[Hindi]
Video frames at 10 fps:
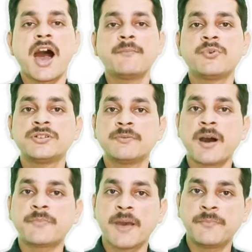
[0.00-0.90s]
आपको जब
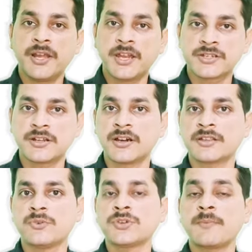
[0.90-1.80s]
आप एप्लीकेशन
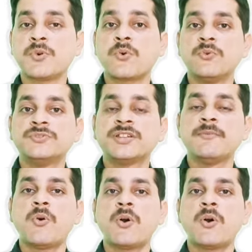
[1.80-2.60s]
करते हो तो आपको कौन से